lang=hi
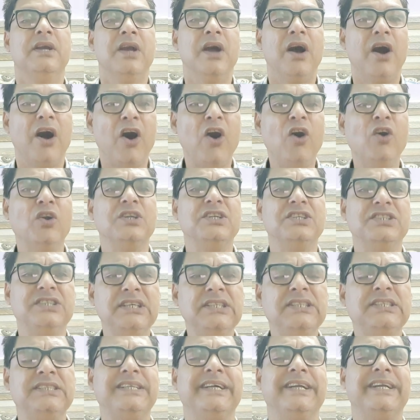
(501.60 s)
और
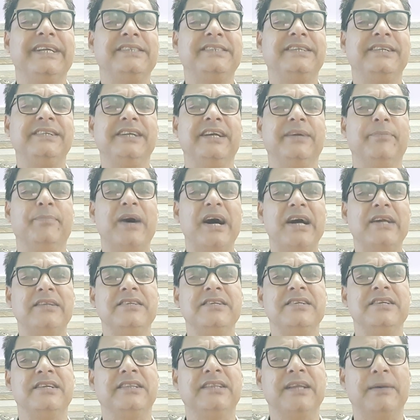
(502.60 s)
जिस तरह से ये
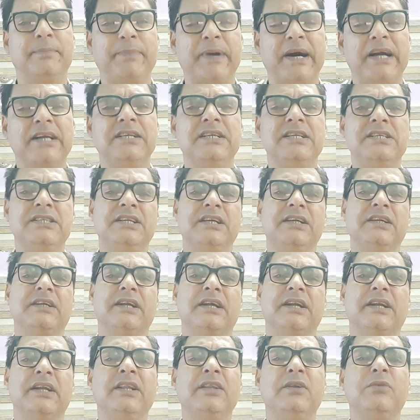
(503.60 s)
भारतीय जनता पार्टी से
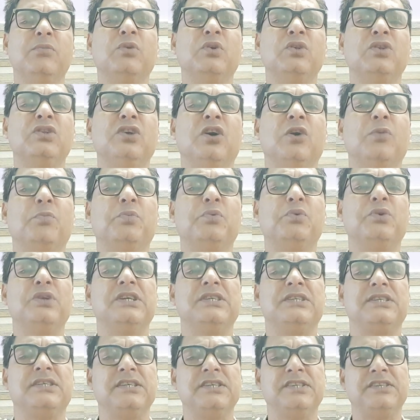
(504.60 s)
नरेंद्र मोदी और पूरे
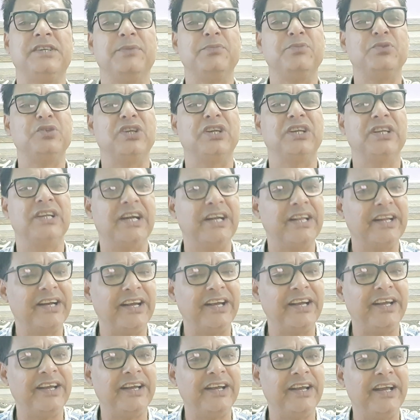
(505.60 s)
सिस्टम से लड़
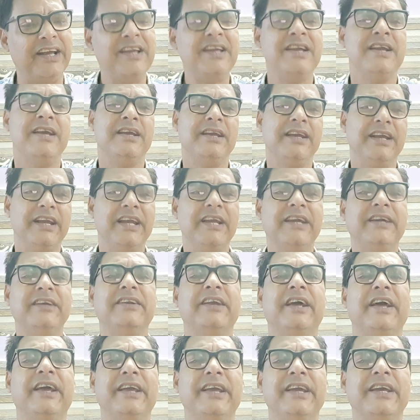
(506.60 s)
रहे हैं एक
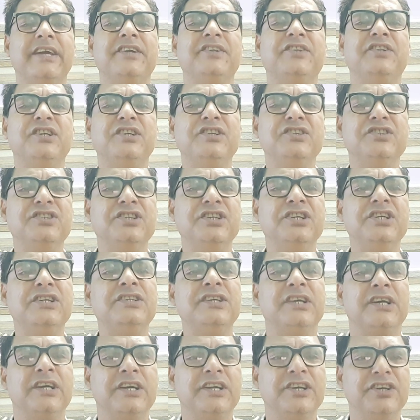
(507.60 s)
न एक दिन जीत
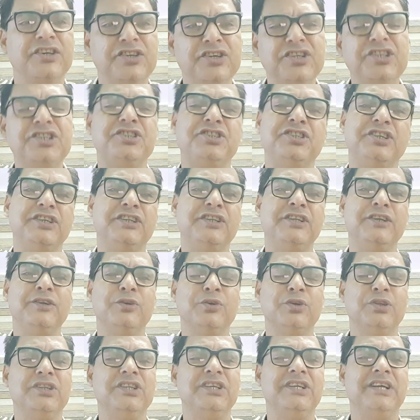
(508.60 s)
निश्चित ही
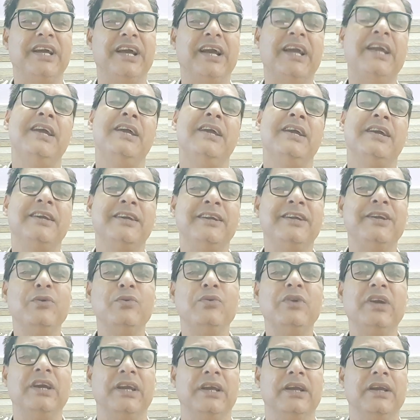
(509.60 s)
होती है
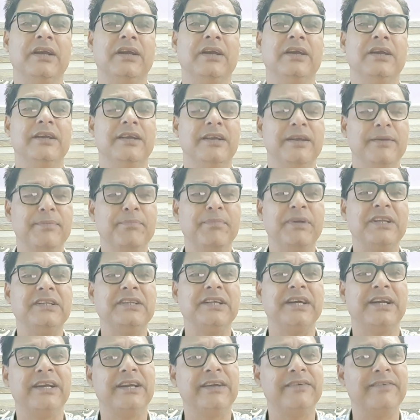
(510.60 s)
क्योंकि हिम्मत
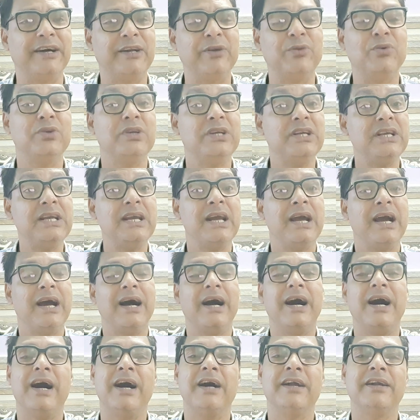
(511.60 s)
करने वालों की
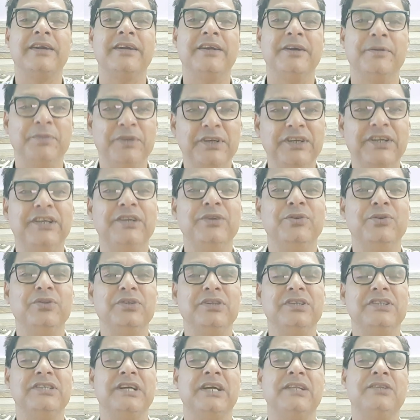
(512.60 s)
हार कभी नहीं
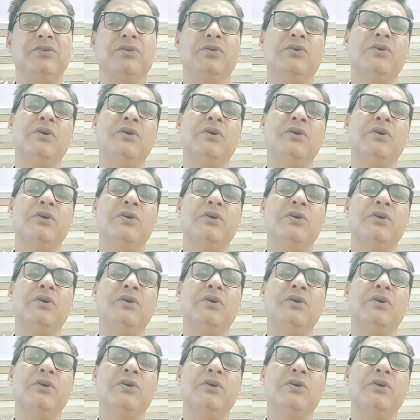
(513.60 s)
होती साथियों